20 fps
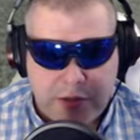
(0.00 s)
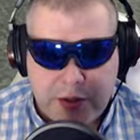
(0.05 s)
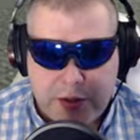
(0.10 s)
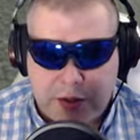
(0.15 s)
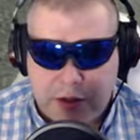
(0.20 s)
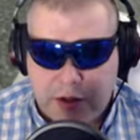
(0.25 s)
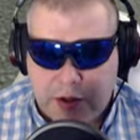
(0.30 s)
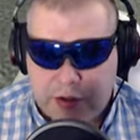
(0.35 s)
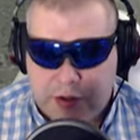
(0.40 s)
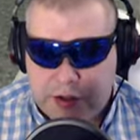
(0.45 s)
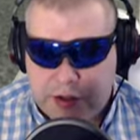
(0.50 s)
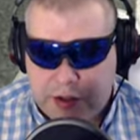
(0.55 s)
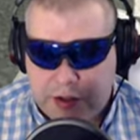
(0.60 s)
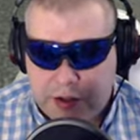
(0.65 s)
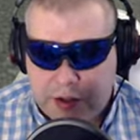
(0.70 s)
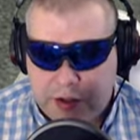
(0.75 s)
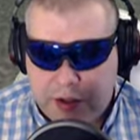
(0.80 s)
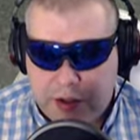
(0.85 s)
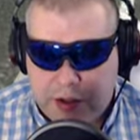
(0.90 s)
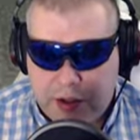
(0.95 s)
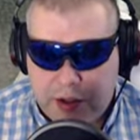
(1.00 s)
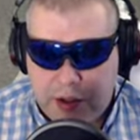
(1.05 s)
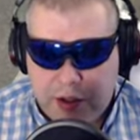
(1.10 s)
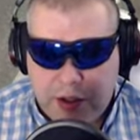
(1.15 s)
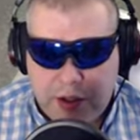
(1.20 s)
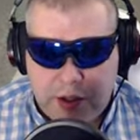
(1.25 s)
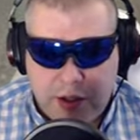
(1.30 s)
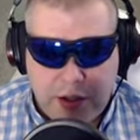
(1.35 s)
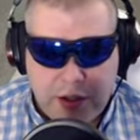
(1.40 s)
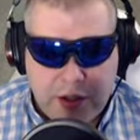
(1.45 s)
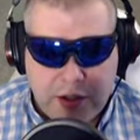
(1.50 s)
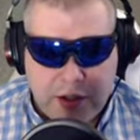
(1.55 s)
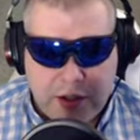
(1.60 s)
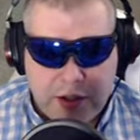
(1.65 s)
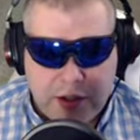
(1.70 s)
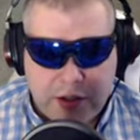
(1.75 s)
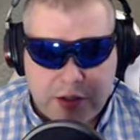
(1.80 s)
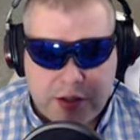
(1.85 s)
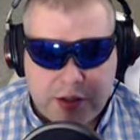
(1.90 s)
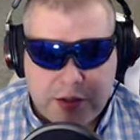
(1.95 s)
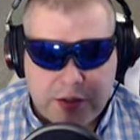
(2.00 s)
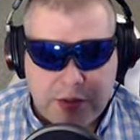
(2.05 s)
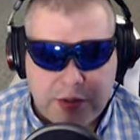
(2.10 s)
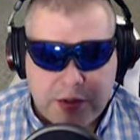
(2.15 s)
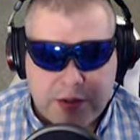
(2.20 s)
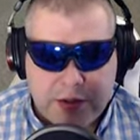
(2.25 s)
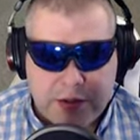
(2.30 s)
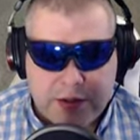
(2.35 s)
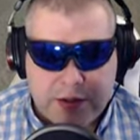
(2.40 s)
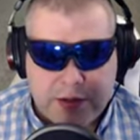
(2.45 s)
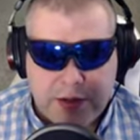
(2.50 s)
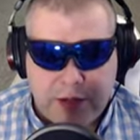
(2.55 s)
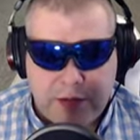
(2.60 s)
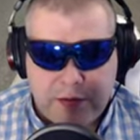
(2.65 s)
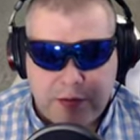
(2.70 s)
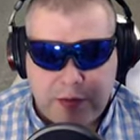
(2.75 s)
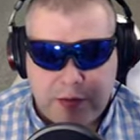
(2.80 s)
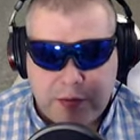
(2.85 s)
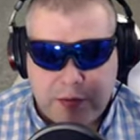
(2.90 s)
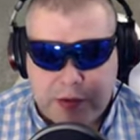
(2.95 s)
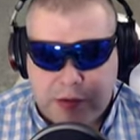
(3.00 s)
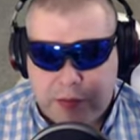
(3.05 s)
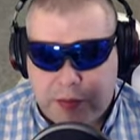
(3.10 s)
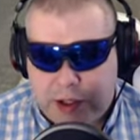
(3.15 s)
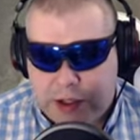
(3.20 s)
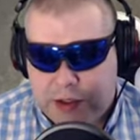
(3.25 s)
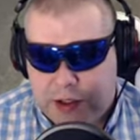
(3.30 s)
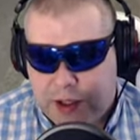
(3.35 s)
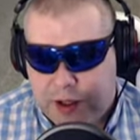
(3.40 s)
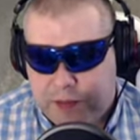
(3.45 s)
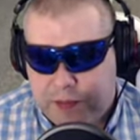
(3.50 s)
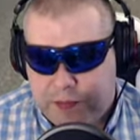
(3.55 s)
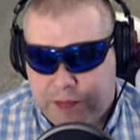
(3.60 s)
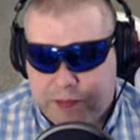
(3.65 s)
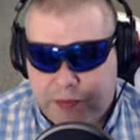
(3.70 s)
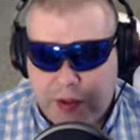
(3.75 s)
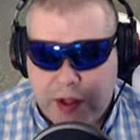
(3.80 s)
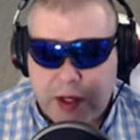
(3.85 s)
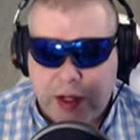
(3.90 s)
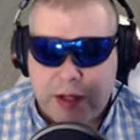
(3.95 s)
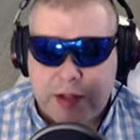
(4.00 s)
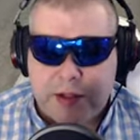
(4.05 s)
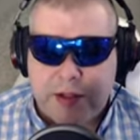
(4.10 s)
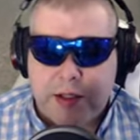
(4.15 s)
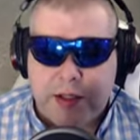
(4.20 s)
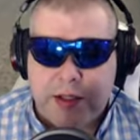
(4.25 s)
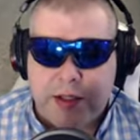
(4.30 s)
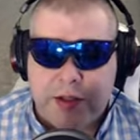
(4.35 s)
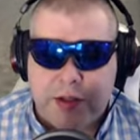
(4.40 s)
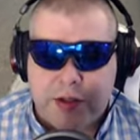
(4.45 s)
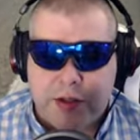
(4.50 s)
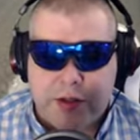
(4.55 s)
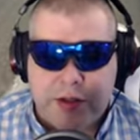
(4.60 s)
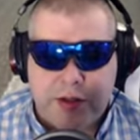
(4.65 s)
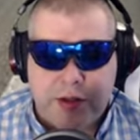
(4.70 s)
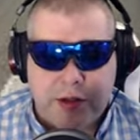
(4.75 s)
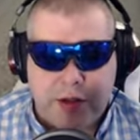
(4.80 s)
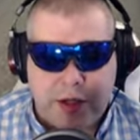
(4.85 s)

prędkości, e, żeby znowu przypadkiem nie zaliczyć